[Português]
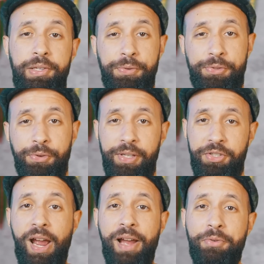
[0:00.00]
E os
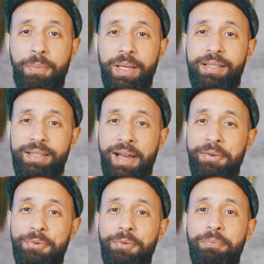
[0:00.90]
dois já
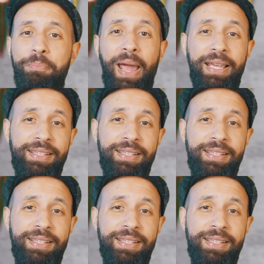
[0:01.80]
começaram com o pé